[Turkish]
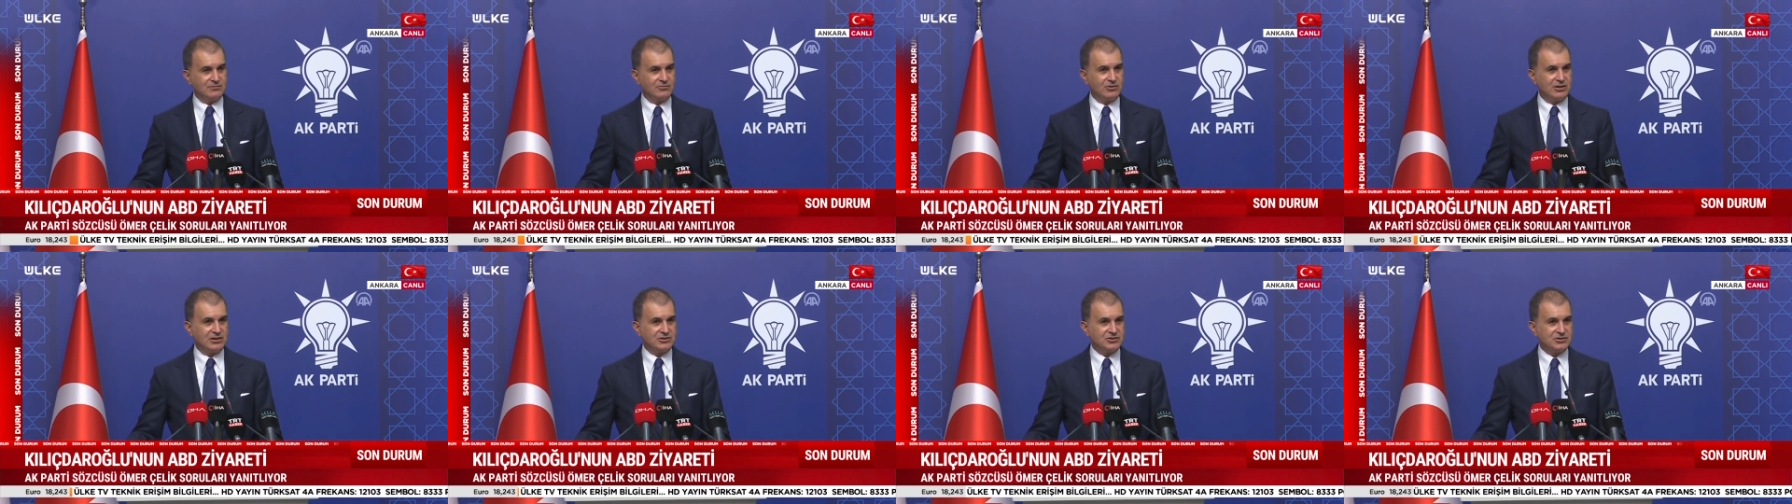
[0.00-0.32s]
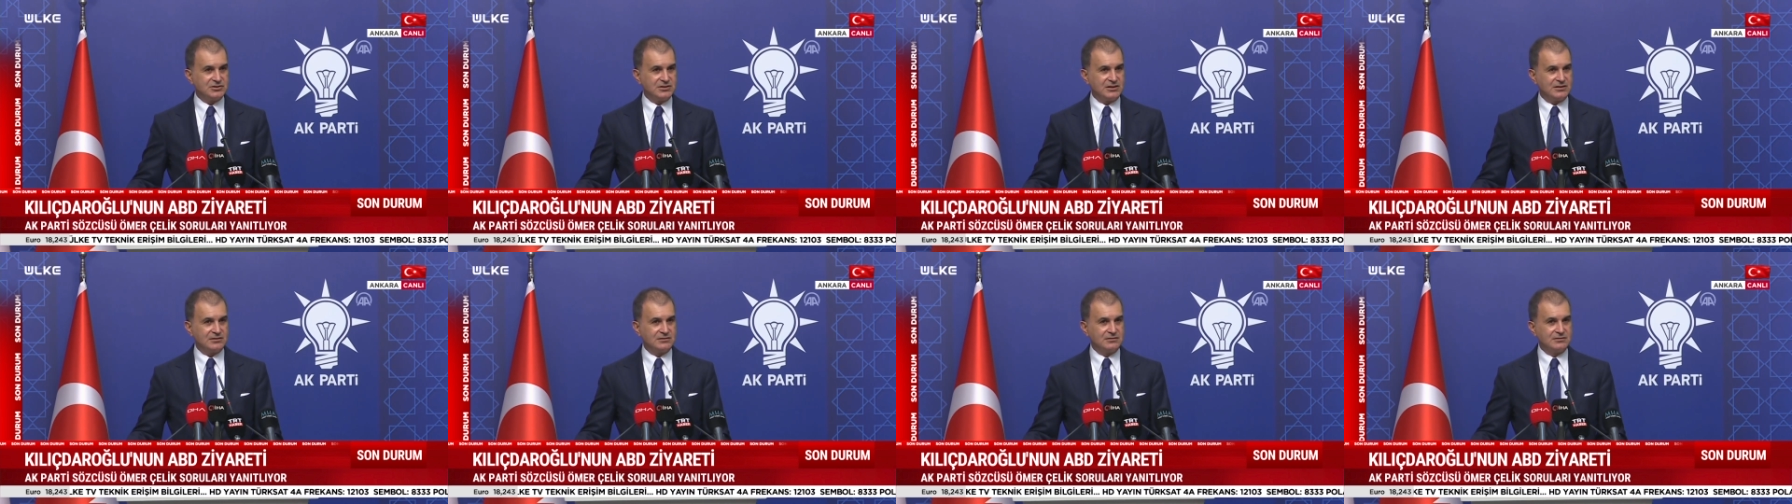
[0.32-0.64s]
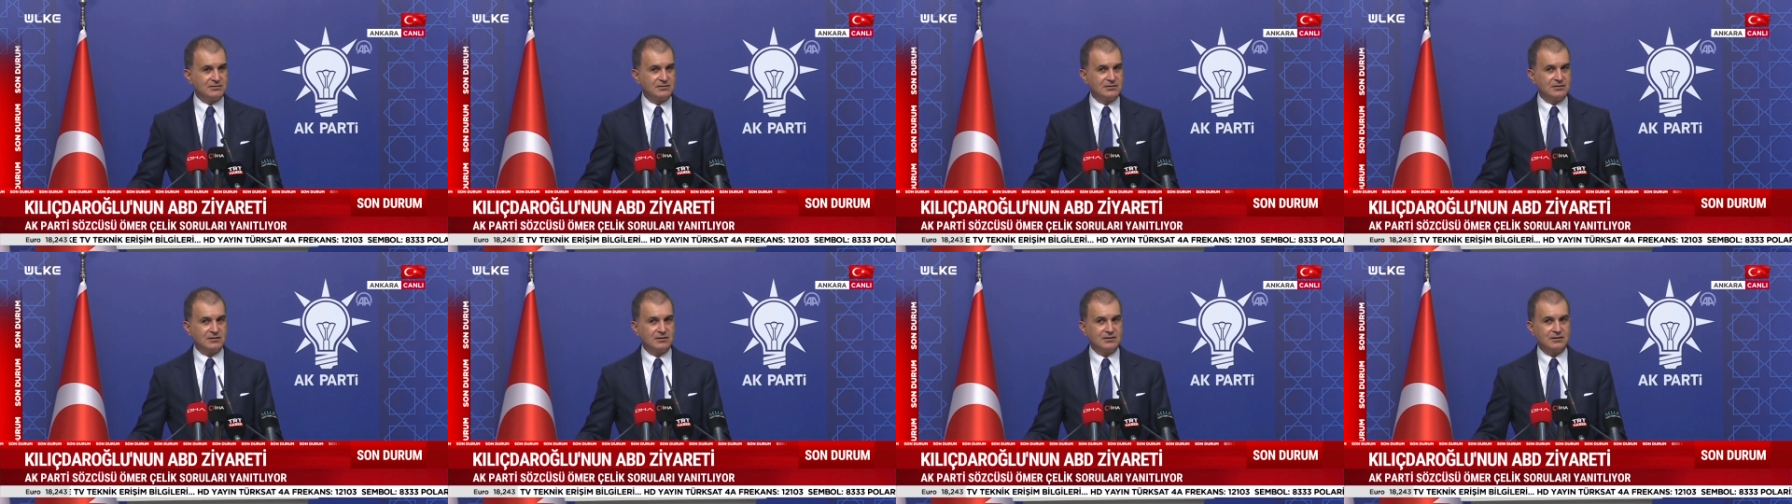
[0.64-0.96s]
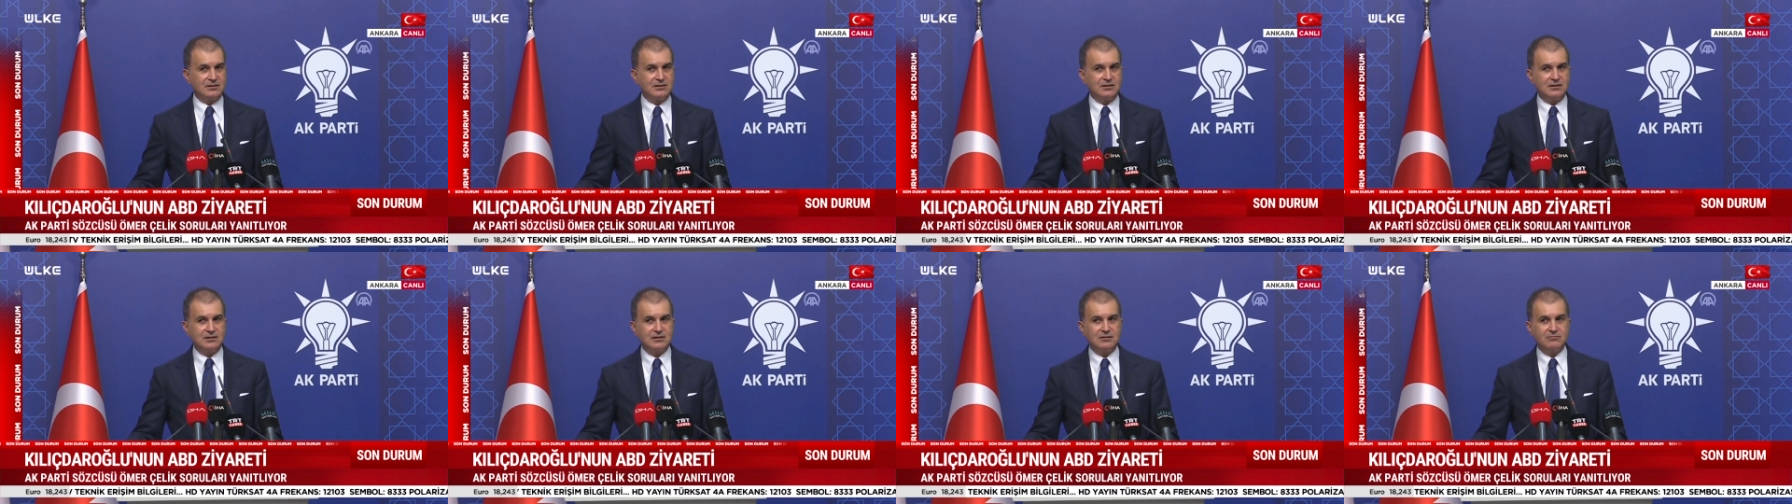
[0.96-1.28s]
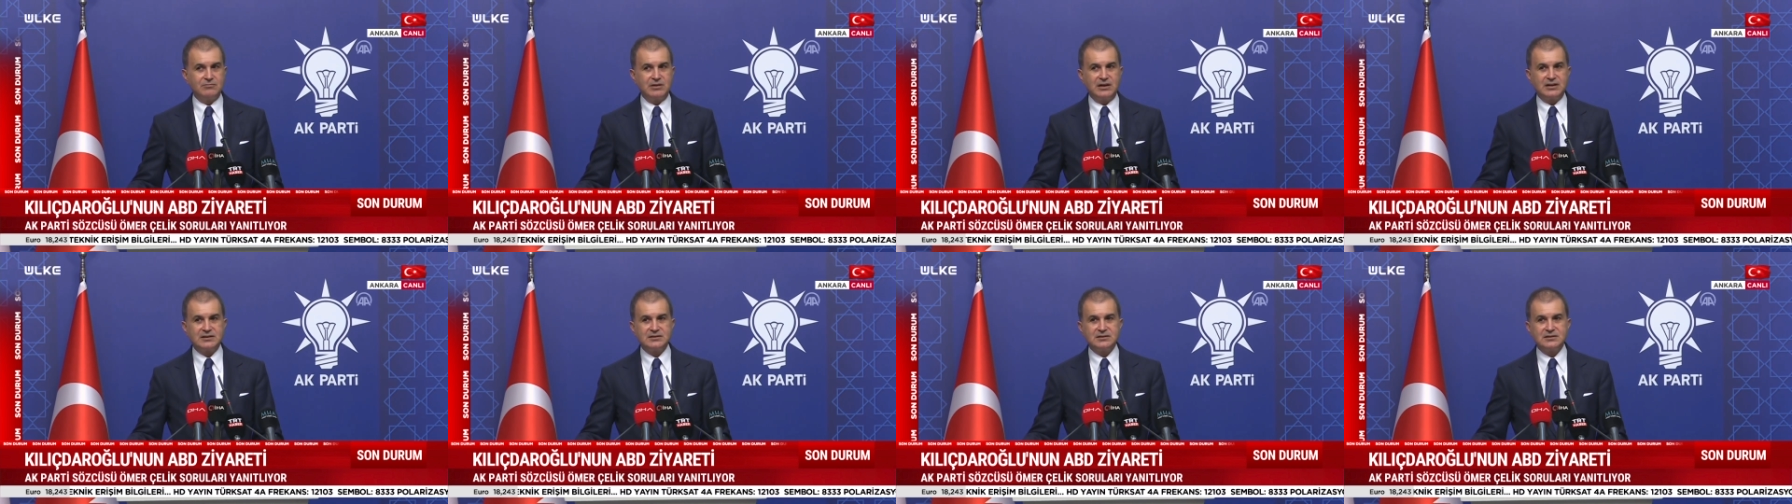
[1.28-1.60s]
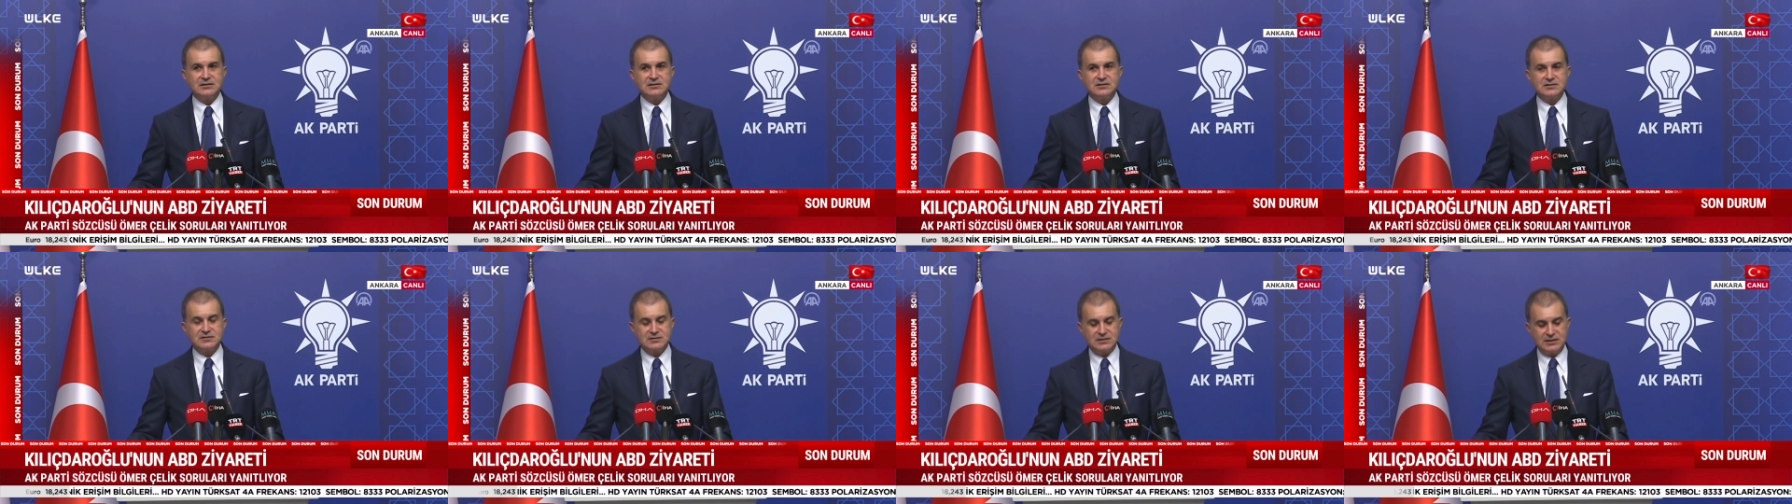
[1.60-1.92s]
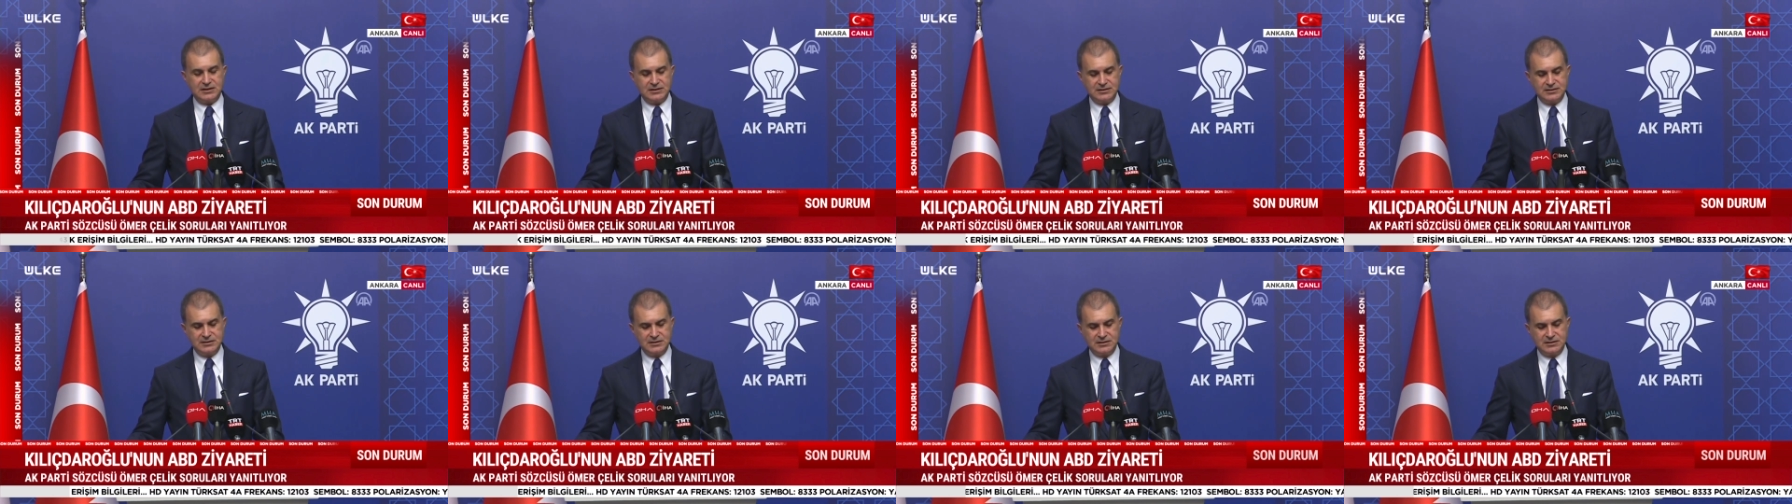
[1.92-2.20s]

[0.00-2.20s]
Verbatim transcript: bu açıdan e, baktığınızda.